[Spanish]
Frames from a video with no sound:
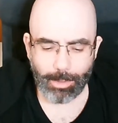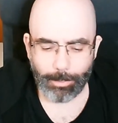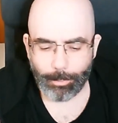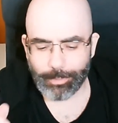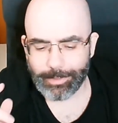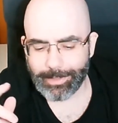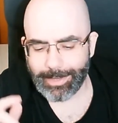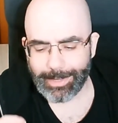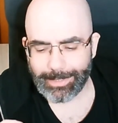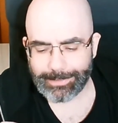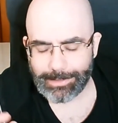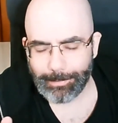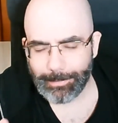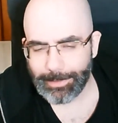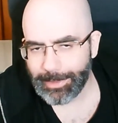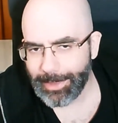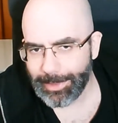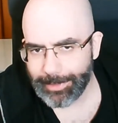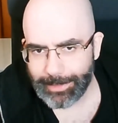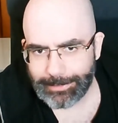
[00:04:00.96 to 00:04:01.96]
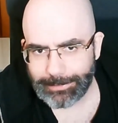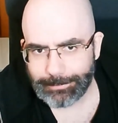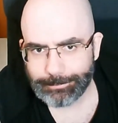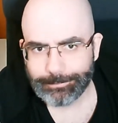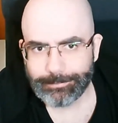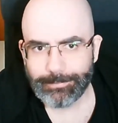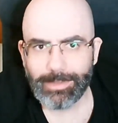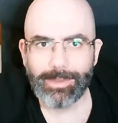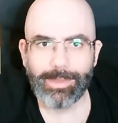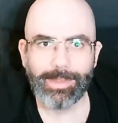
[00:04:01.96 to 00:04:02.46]
porque las habilidades...
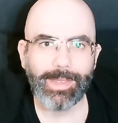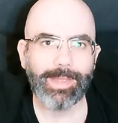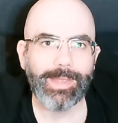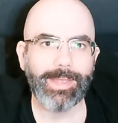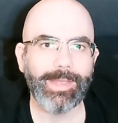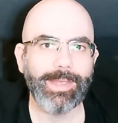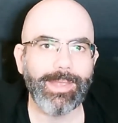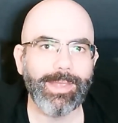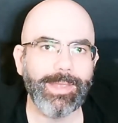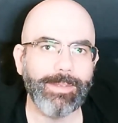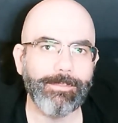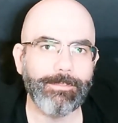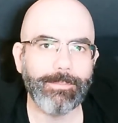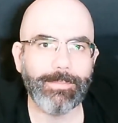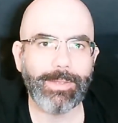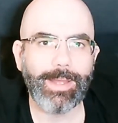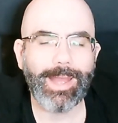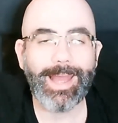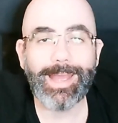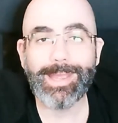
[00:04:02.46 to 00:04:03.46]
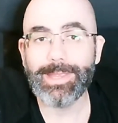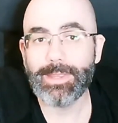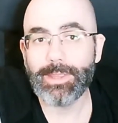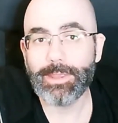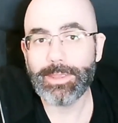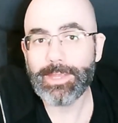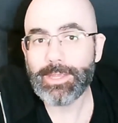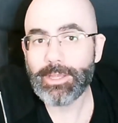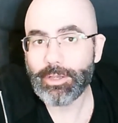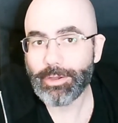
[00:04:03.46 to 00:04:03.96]
Eh, hay
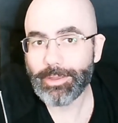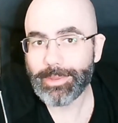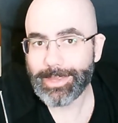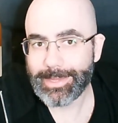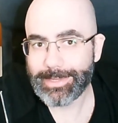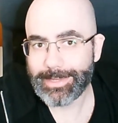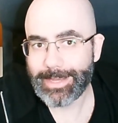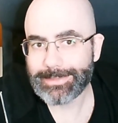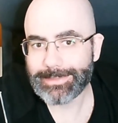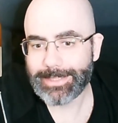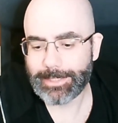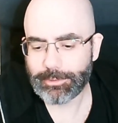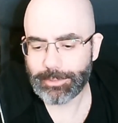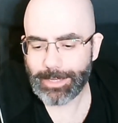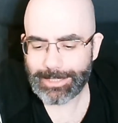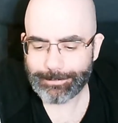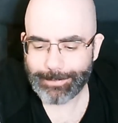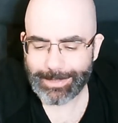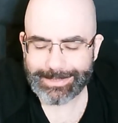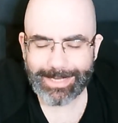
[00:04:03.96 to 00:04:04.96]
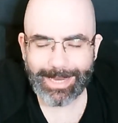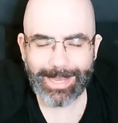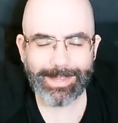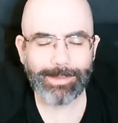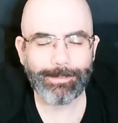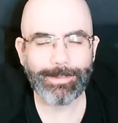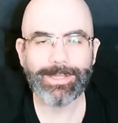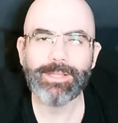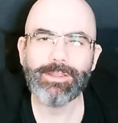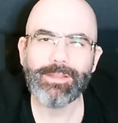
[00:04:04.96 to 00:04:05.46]
cinco de ellas, que son las básicas,
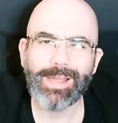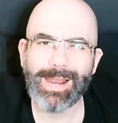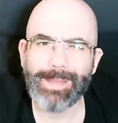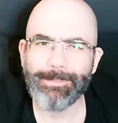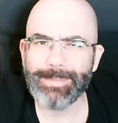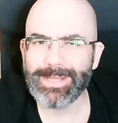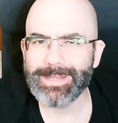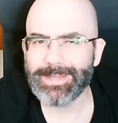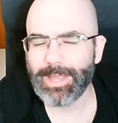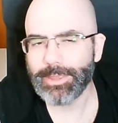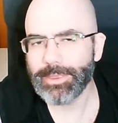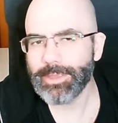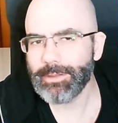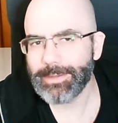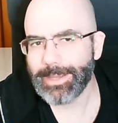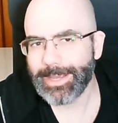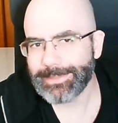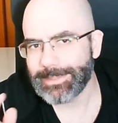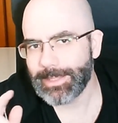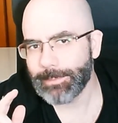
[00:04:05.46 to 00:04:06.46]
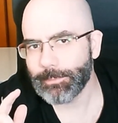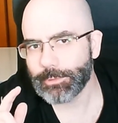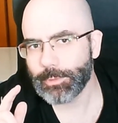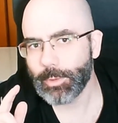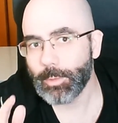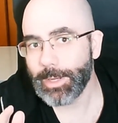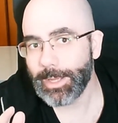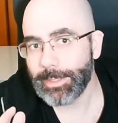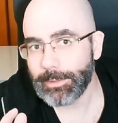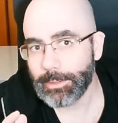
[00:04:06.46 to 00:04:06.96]
dependiendo de la ambientación que estemos
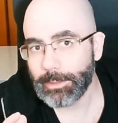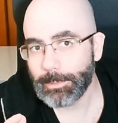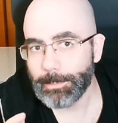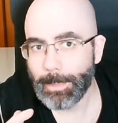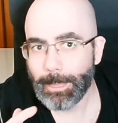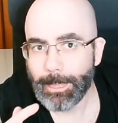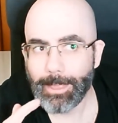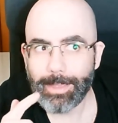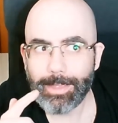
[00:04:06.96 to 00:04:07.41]
jugando,